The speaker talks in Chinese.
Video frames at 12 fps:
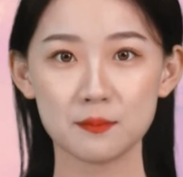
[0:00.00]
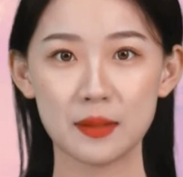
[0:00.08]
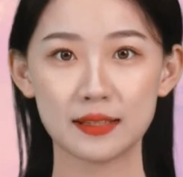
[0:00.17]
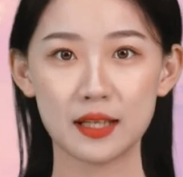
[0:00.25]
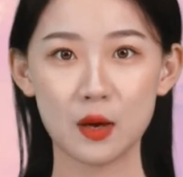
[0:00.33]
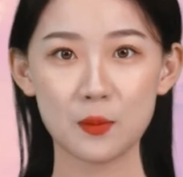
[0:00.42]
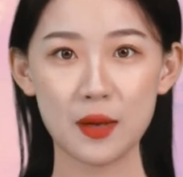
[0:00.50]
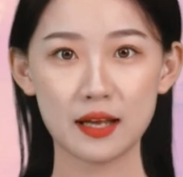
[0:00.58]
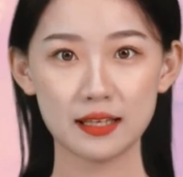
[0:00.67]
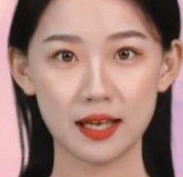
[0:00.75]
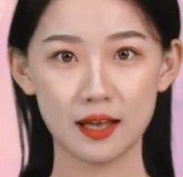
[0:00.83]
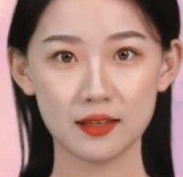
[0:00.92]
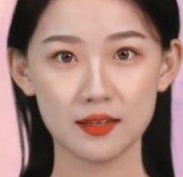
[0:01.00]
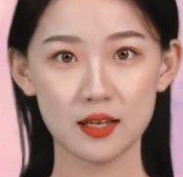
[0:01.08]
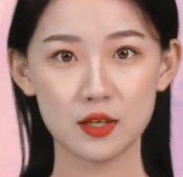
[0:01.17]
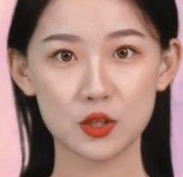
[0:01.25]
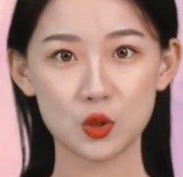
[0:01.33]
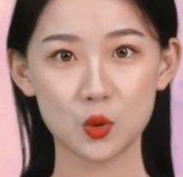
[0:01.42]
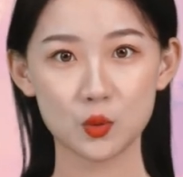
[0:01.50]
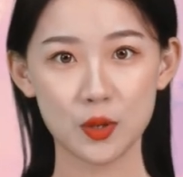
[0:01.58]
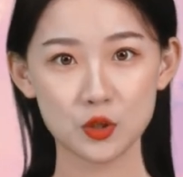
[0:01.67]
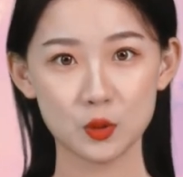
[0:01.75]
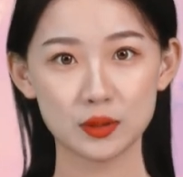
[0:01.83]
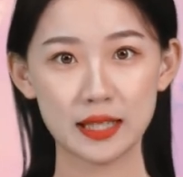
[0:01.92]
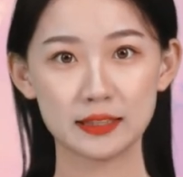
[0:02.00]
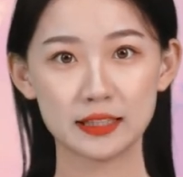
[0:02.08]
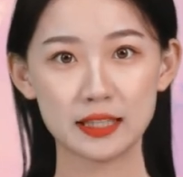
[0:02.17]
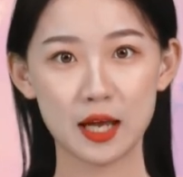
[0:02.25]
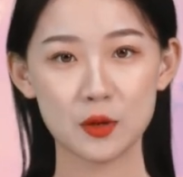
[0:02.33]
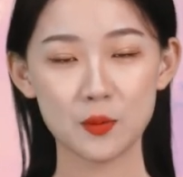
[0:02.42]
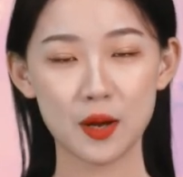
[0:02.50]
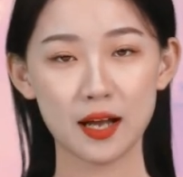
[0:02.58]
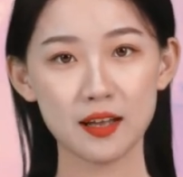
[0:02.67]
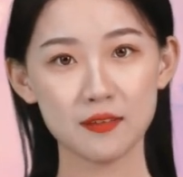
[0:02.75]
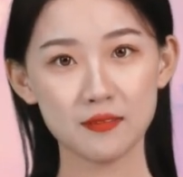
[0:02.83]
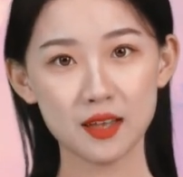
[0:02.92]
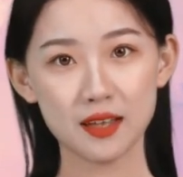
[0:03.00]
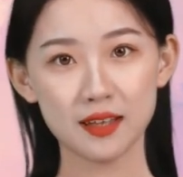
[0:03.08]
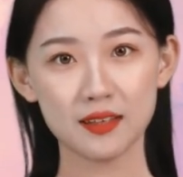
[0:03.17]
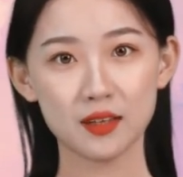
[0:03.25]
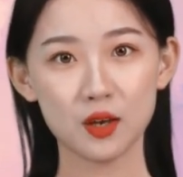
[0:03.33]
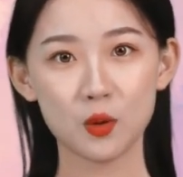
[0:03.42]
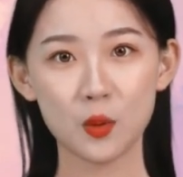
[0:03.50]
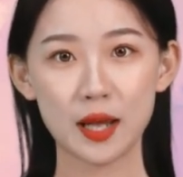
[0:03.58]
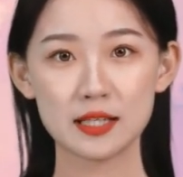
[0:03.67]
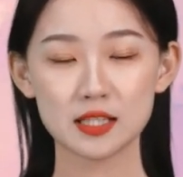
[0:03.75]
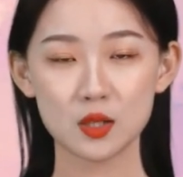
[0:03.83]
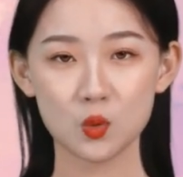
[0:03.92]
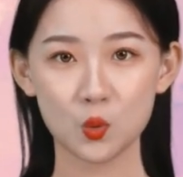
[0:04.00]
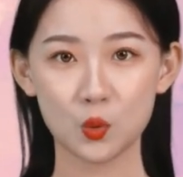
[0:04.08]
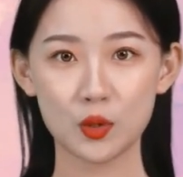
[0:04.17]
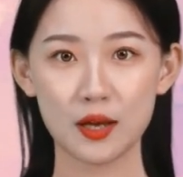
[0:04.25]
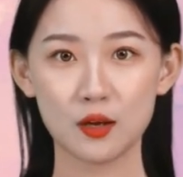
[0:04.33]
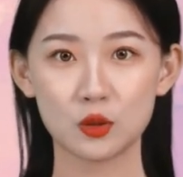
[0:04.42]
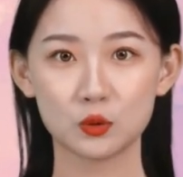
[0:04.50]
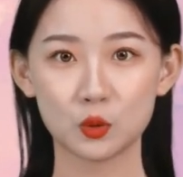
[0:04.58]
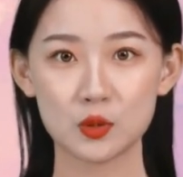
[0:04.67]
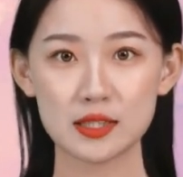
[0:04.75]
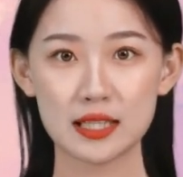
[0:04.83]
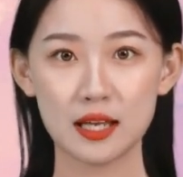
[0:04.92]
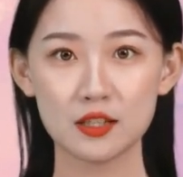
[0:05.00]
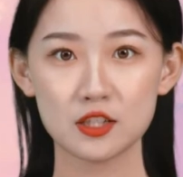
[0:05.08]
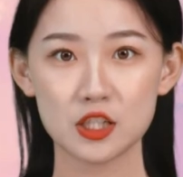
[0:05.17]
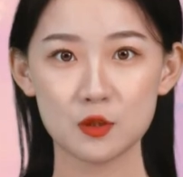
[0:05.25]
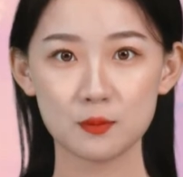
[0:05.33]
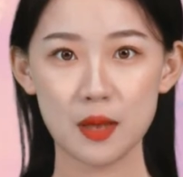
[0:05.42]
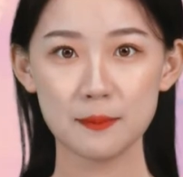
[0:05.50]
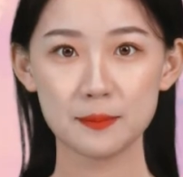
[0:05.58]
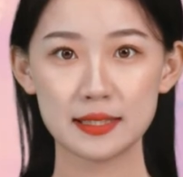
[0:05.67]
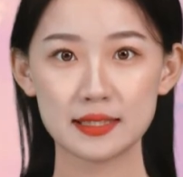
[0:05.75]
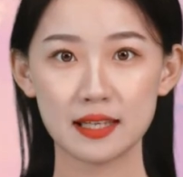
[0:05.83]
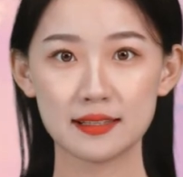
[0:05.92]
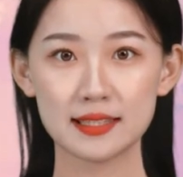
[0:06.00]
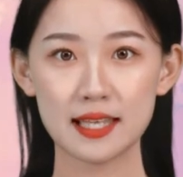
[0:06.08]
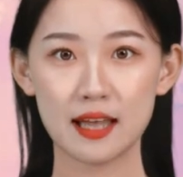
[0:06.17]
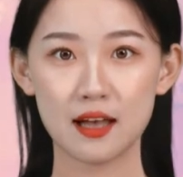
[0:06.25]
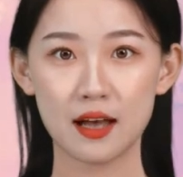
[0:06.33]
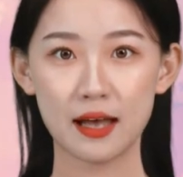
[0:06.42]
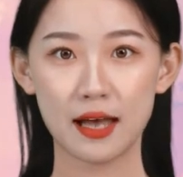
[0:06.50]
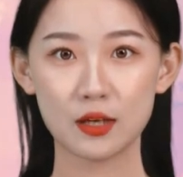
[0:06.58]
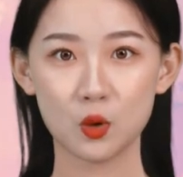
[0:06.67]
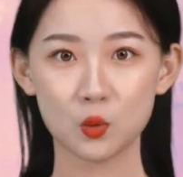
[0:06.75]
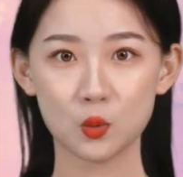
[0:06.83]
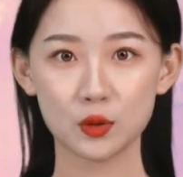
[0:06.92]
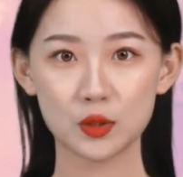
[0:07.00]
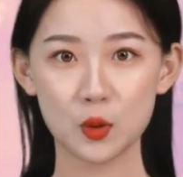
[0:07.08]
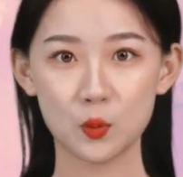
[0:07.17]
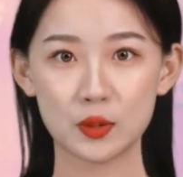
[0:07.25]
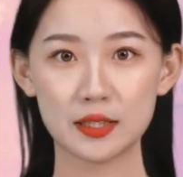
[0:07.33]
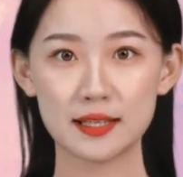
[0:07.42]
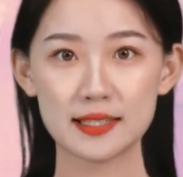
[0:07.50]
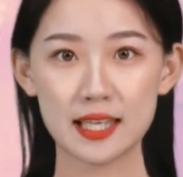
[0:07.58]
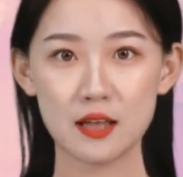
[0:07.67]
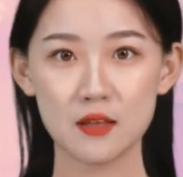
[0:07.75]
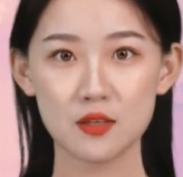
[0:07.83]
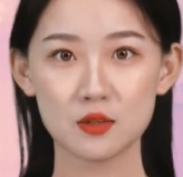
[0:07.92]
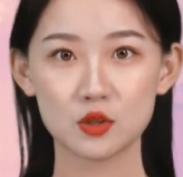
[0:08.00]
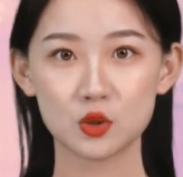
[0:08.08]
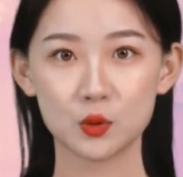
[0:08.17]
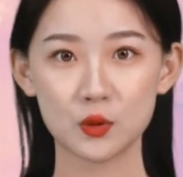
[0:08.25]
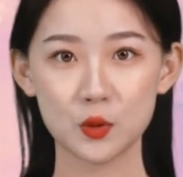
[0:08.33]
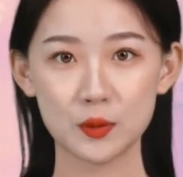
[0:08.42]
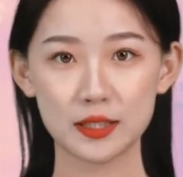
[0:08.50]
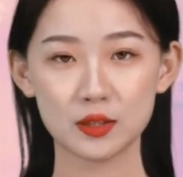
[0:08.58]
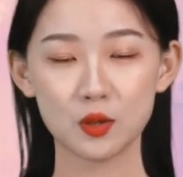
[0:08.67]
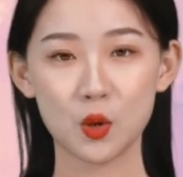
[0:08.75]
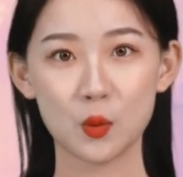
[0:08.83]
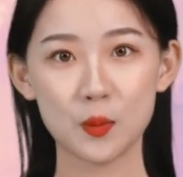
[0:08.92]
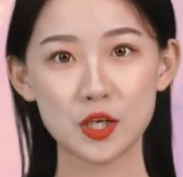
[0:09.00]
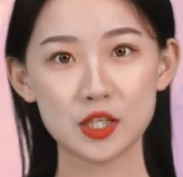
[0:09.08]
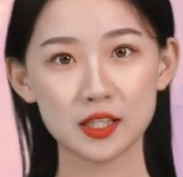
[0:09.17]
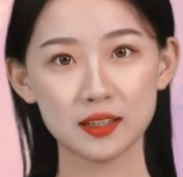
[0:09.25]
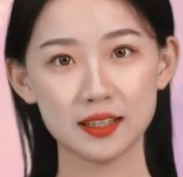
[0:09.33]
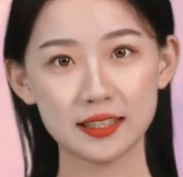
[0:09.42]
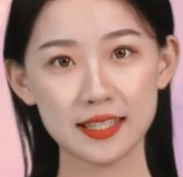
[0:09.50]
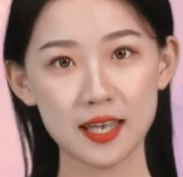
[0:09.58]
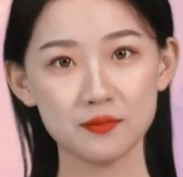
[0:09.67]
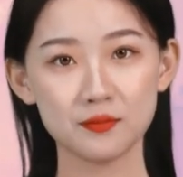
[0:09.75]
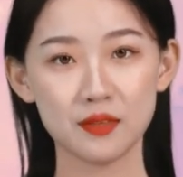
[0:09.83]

卖汤圆了，又圆又大的汤圆儿，花生五仁、豆沙、芝麻、蜜枣馅儿，还有火腿五仁馅儿，总有一个口味适合您。